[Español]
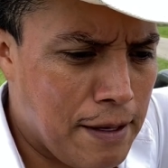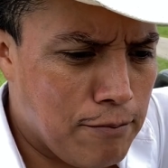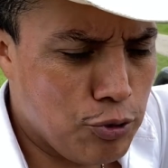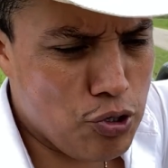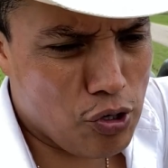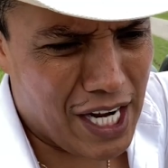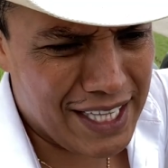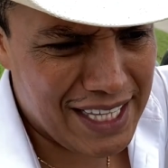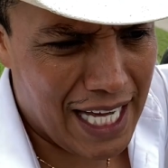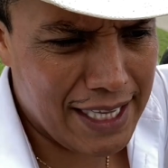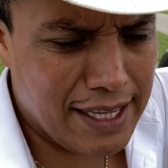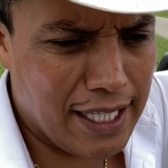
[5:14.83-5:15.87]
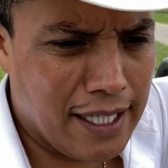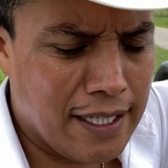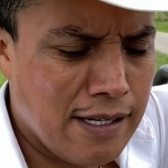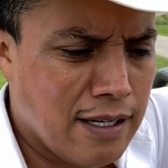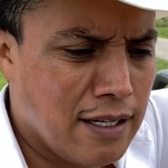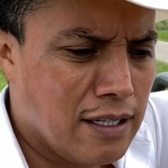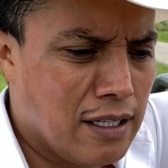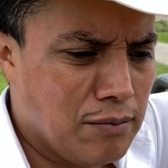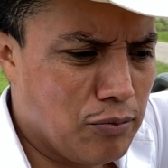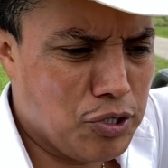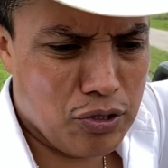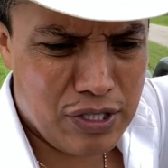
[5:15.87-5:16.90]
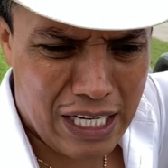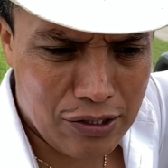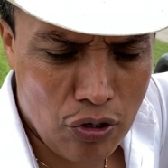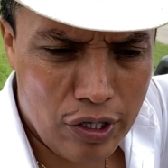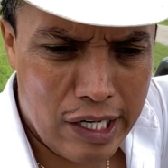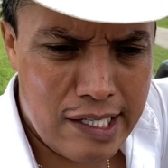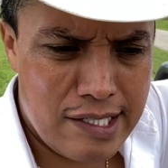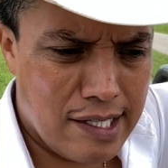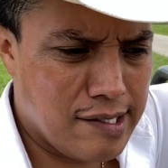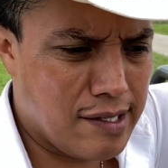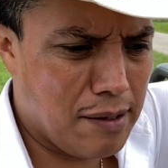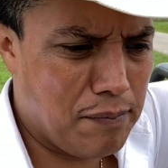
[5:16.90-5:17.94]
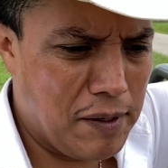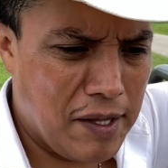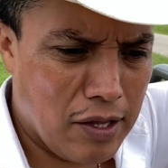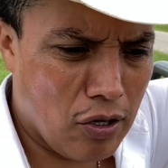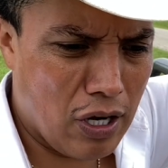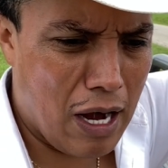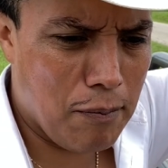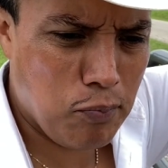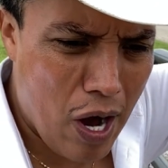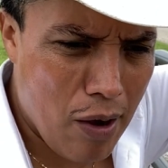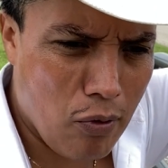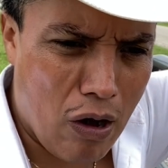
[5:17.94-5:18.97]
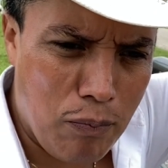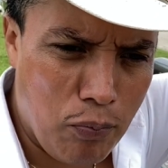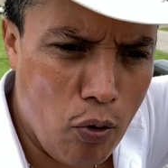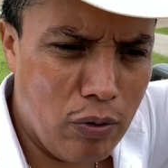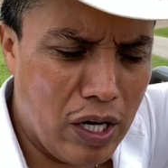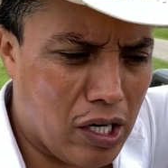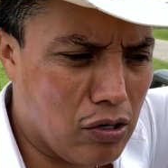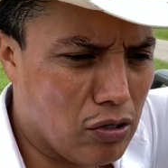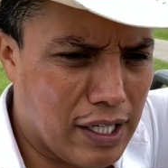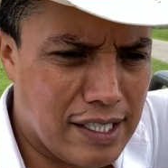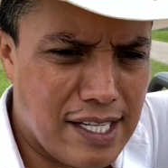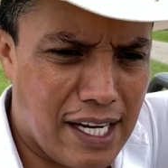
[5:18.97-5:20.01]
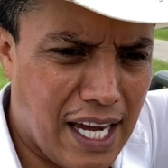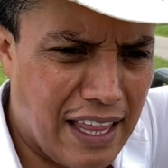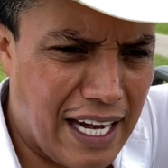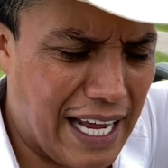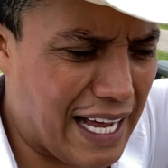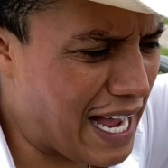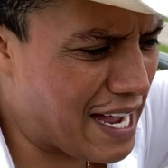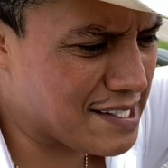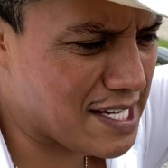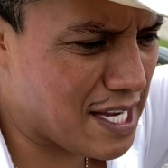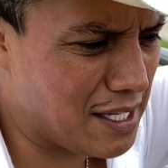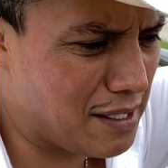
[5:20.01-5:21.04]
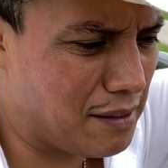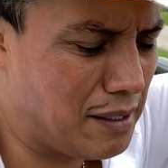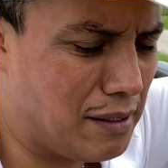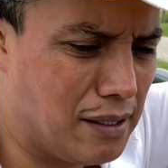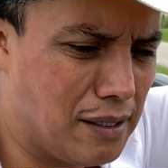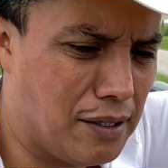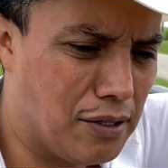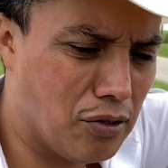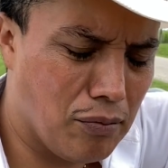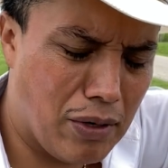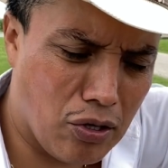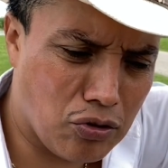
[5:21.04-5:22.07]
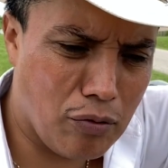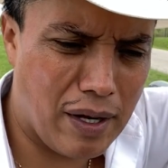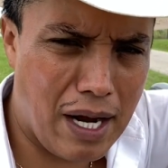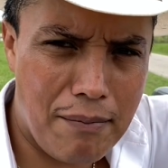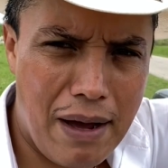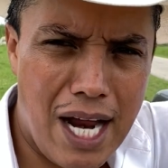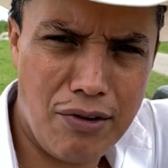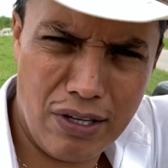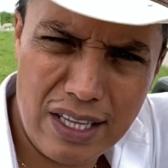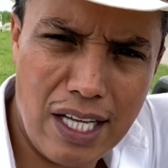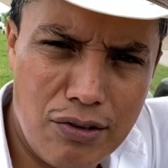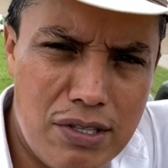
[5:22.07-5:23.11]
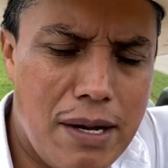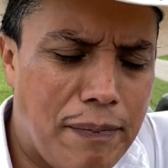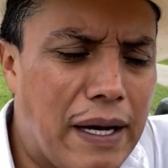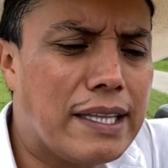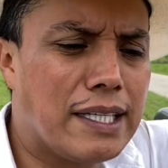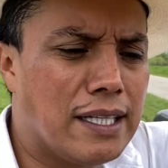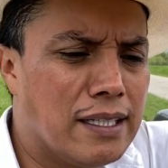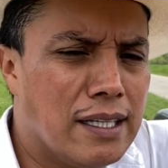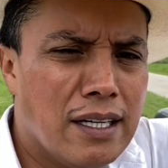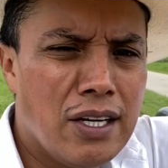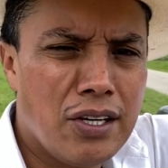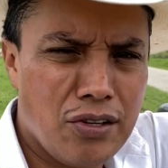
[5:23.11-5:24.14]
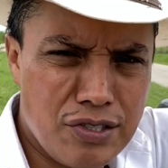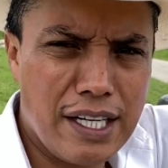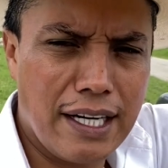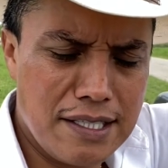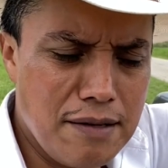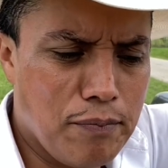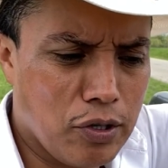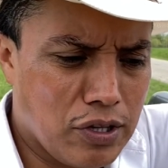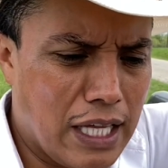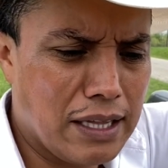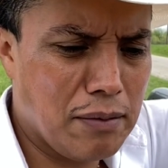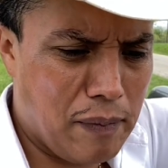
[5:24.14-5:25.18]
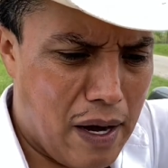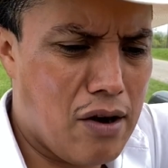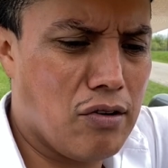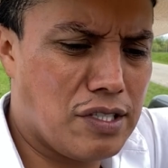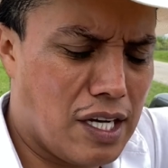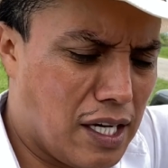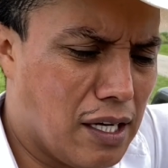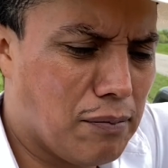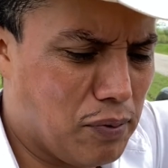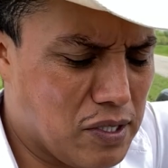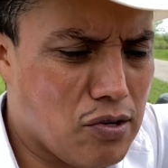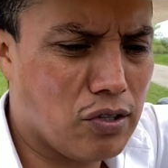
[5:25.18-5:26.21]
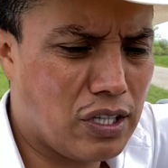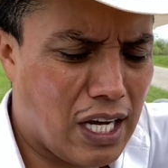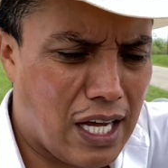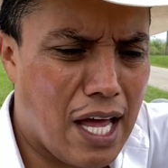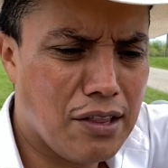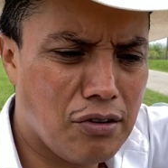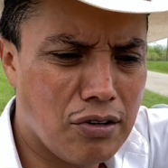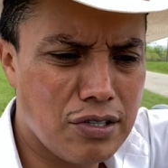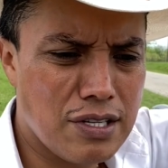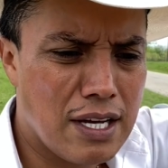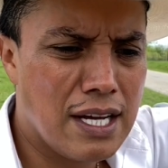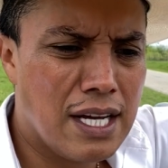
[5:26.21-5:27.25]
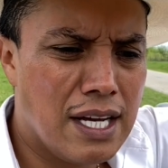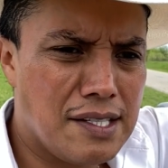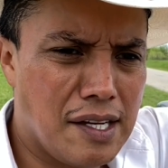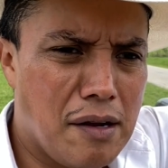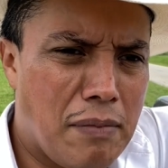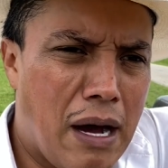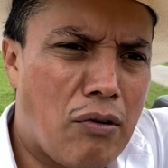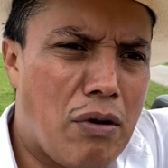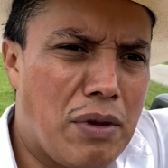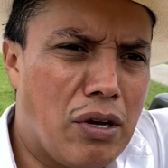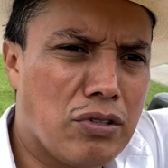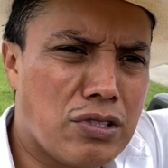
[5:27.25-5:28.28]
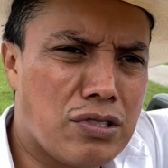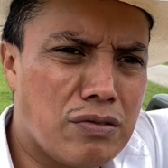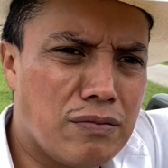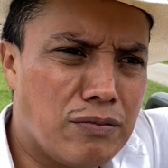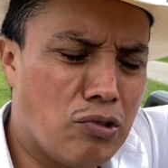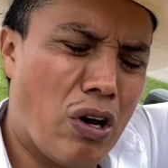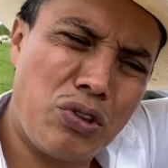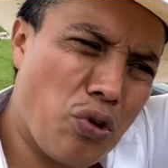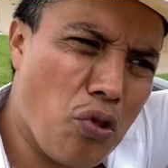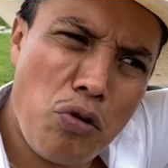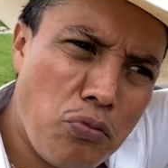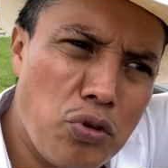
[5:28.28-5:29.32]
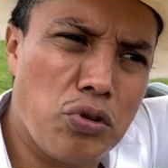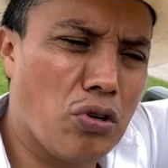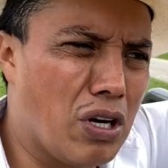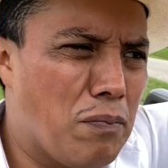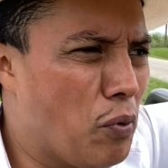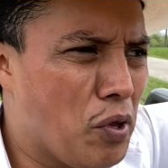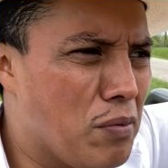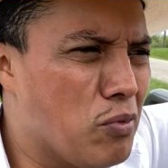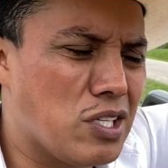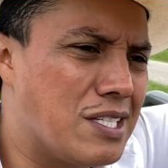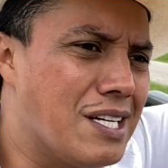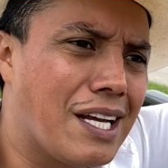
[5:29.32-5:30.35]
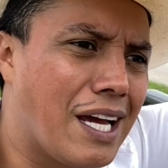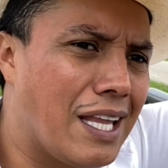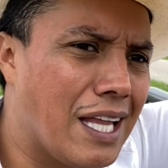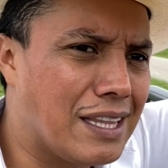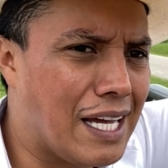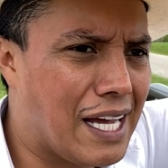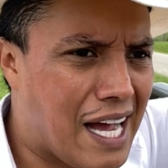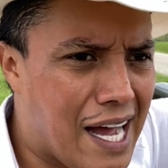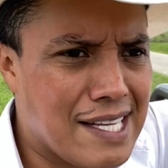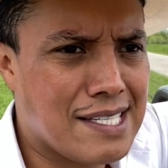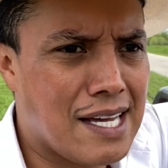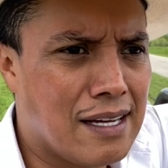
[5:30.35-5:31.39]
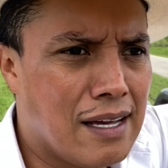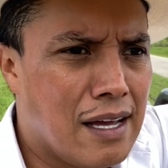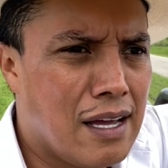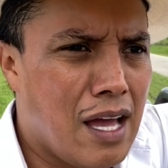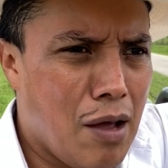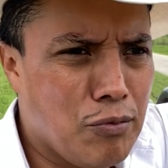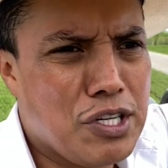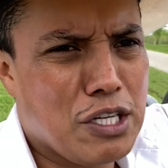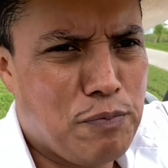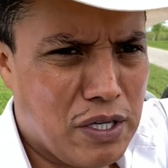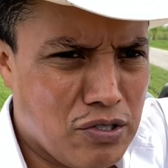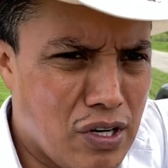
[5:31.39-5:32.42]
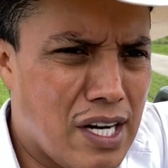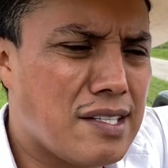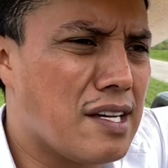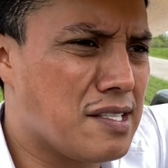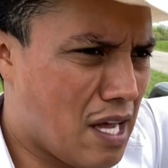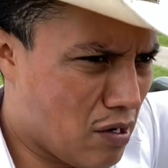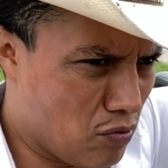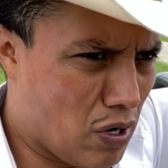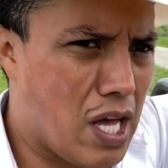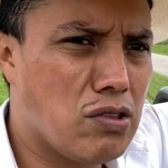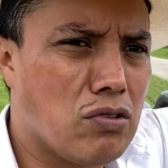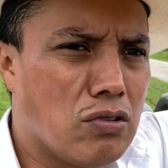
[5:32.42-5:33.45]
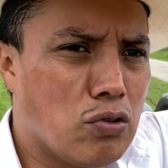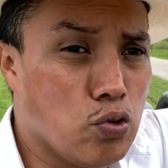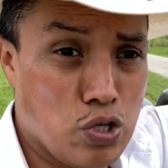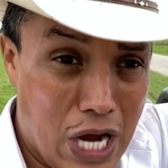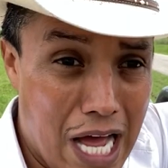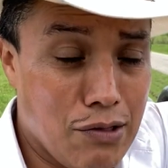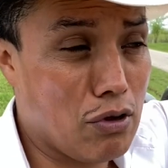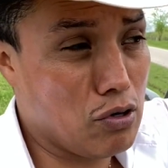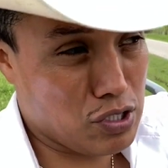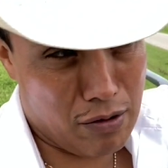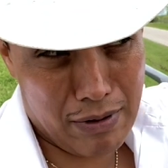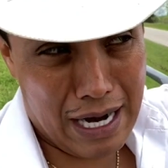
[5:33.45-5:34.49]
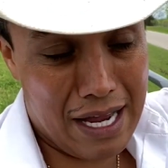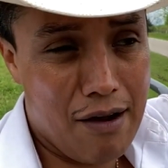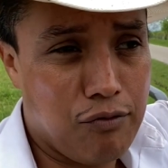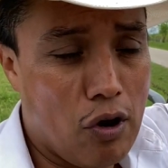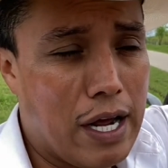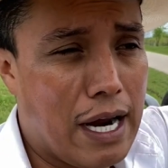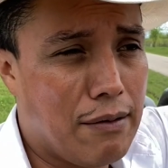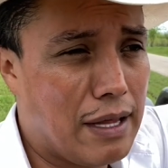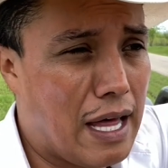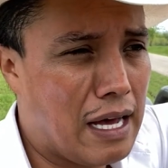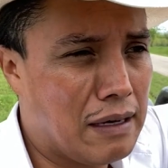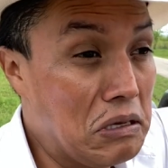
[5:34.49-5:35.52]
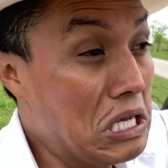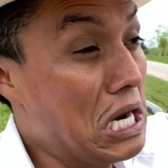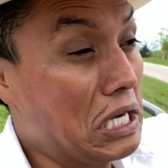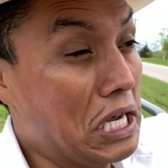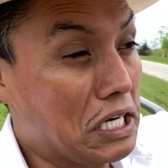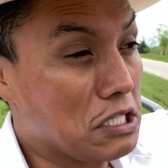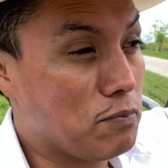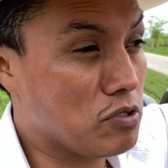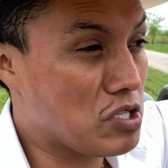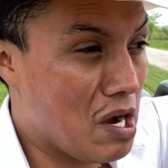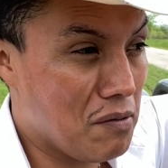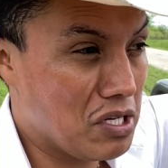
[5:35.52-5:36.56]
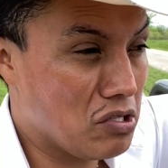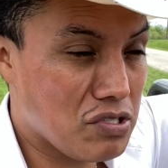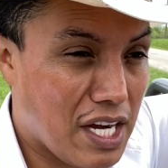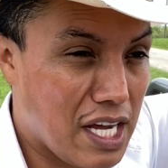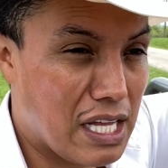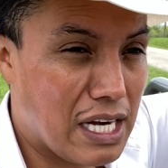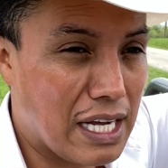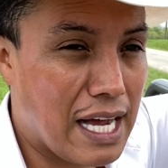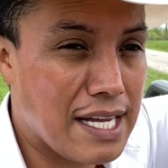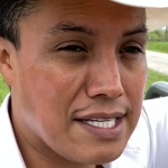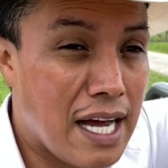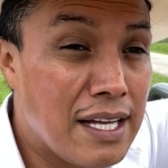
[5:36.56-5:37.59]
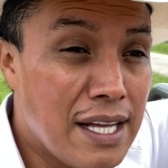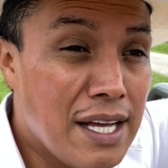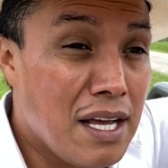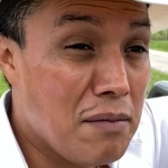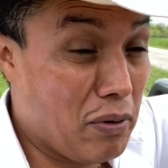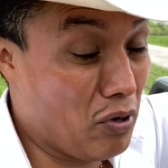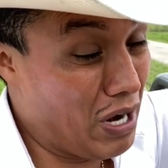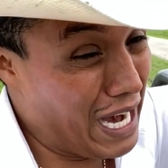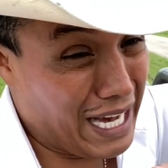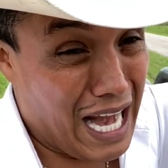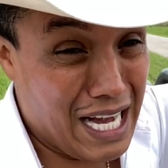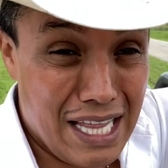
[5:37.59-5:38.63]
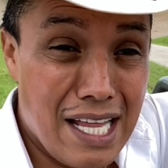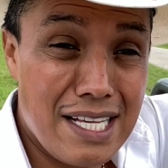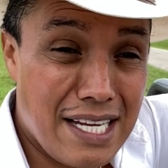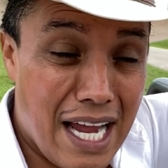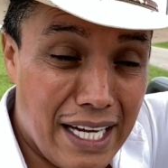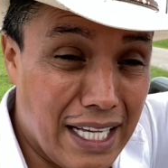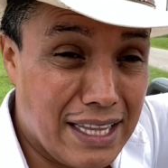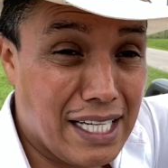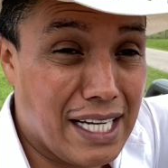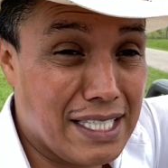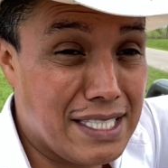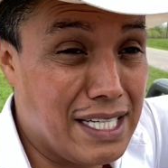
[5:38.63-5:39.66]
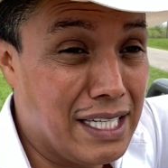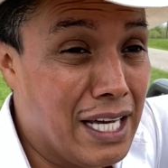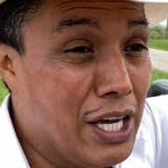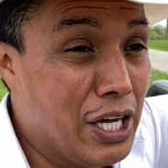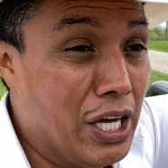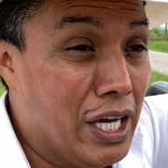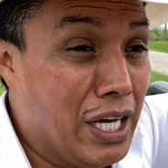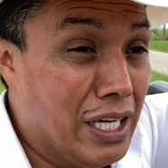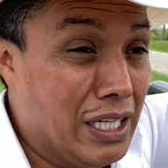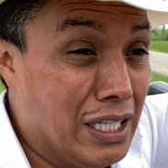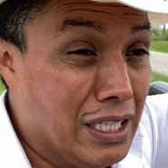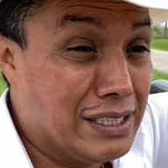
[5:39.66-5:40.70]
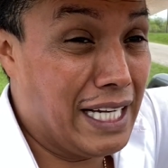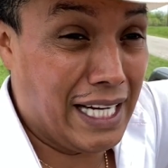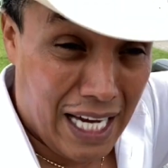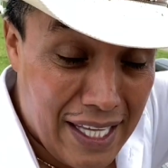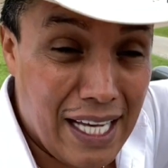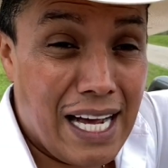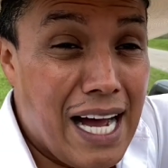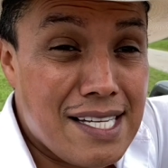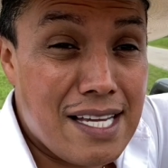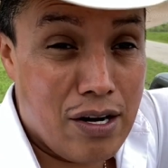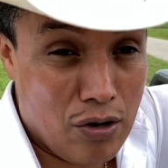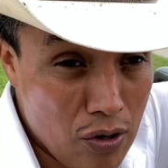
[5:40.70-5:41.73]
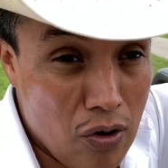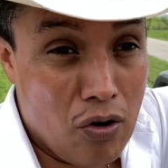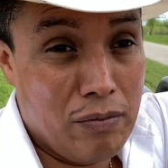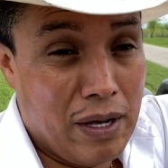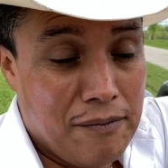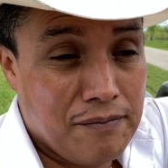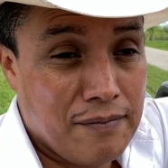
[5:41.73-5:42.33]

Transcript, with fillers: mucho cantante, muchos actores este, pidiéndole al pueblo, al público, que se queden en casa y, no me lo tomen a más, Yo entiendo esa parte. Yo sé que es importante para no seguir pues contagiándonos. Sin embargo, amigos, no a todo mundo le podemos decir quédate en casa. Hay muchas personas que están jugando, juzgando a los que ven allá afuera, ¿verdad? Mira, qué irresponsables, no se quedan en casa. Pero la realidad es que hay gente que si se queda en casa, no come.